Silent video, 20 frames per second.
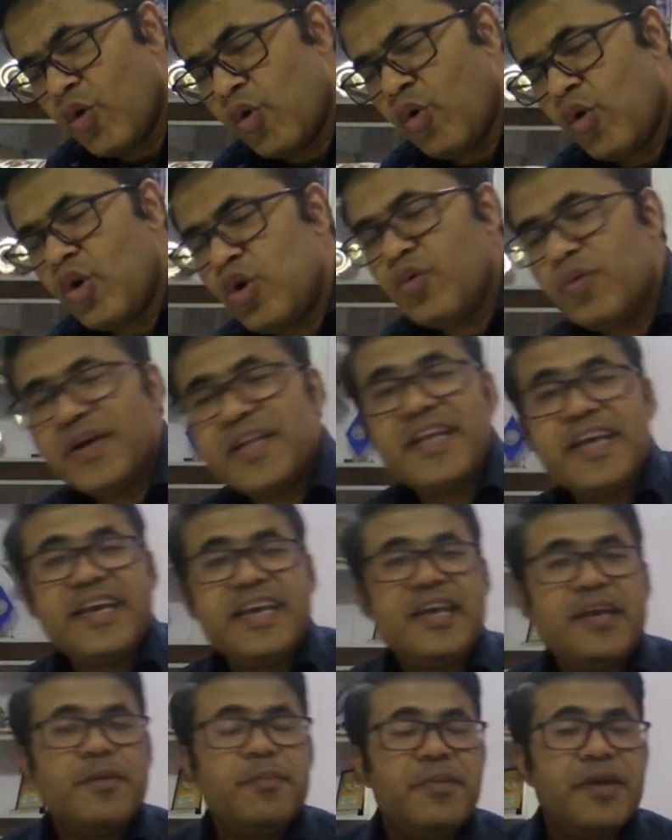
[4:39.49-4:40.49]
ओ टू ए
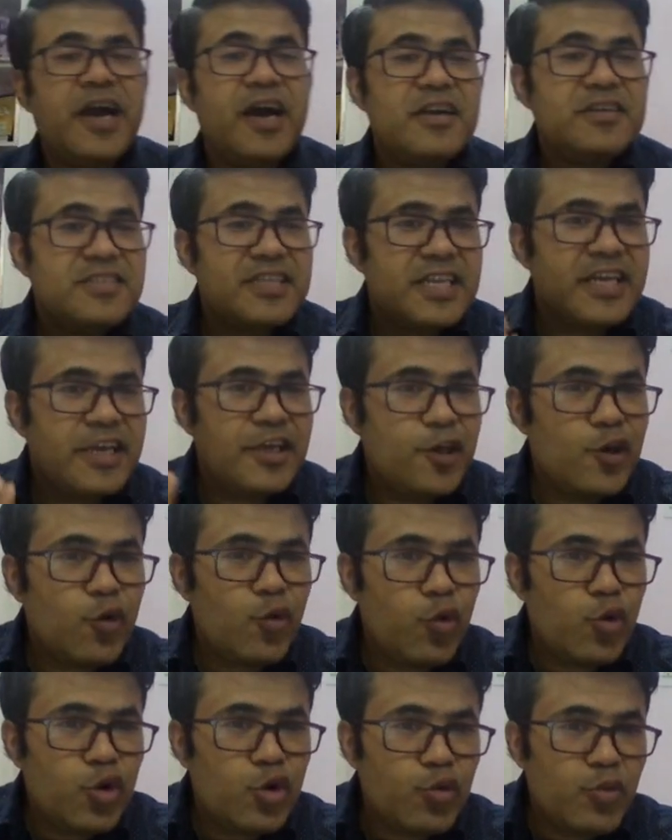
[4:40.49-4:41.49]
देखिए प्यार से देखिए
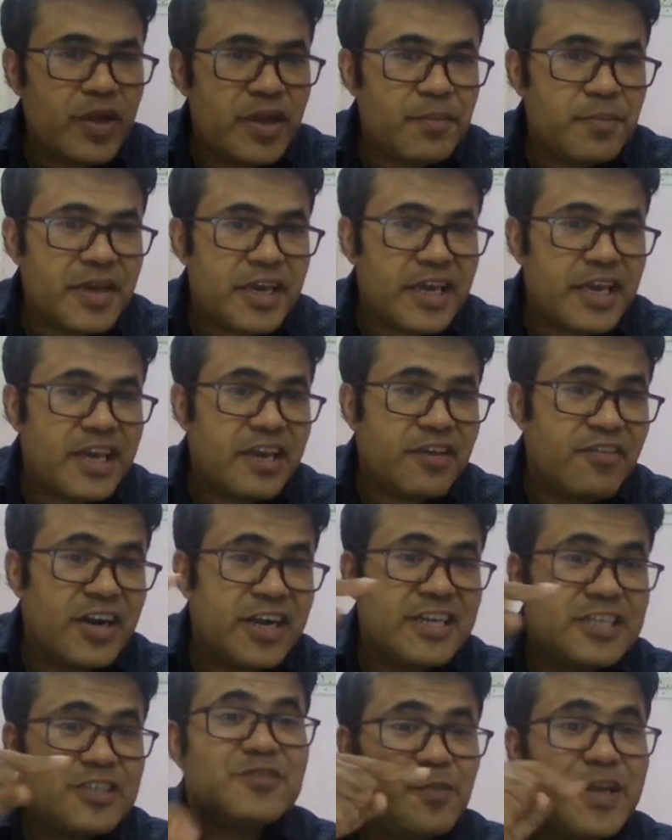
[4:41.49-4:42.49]
ओ टू ए में केवल
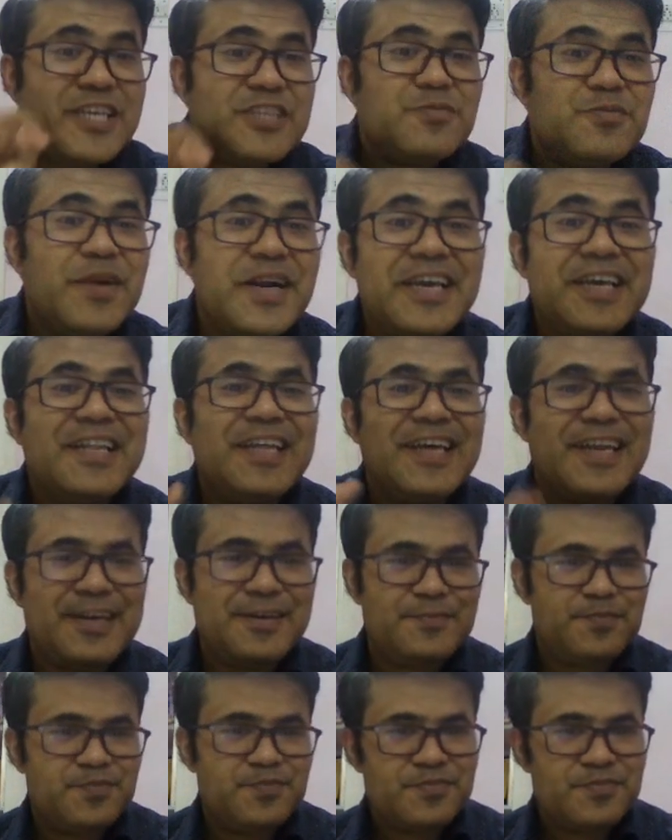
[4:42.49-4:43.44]
डिस्प्लेसमेंट किधर है